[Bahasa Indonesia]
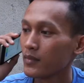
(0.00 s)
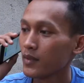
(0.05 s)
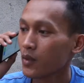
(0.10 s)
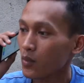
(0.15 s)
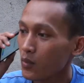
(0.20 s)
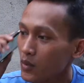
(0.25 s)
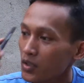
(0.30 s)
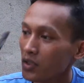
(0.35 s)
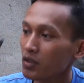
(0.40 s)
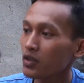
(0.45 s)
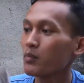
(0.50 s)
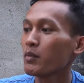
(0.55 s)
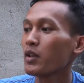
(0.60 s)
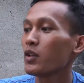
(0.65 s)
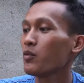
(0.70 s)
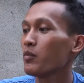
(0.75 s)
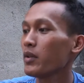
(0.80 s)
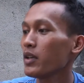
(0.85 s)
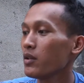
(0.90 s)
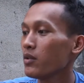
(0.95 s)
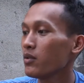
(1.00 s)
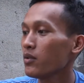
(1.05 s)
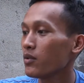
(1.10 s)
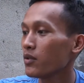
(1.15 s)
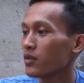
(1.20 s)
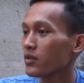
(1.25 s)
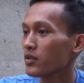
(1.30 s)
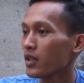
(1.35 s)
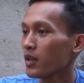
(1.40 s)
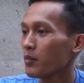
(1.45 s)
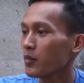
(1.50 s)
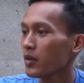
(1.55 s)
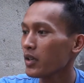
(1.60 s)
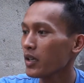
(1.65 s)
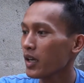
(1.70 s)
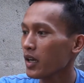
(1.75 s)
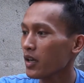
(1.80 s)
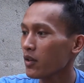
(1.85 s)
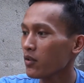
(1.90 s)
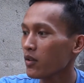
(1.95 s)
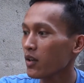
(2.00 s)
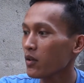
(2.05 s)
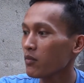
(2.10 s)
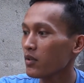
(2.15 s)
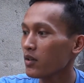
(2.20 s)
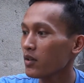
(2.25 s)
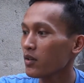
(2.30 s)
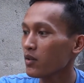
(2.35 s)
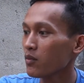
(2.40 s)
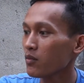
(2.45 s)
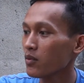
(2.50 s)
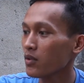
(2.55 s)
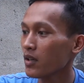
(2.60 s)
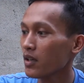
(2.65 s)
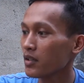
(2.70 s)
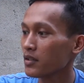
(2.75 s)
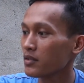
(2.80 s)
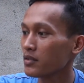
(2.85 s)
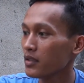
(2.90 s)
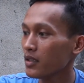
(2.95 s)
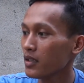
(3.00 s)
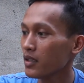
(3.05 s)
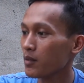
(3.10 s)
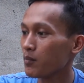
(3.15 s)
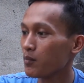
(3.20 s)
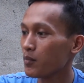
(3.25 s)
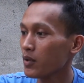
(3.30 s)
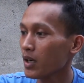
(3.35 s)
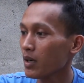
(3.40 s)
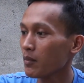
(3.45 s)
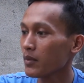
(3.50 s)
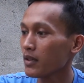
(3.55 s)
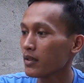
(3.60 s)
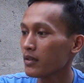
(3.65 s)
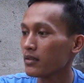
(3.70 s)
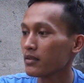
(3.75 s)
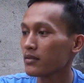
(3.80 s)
wis ada melu-melu sampai ada anu orang lagi lagi sibuk apa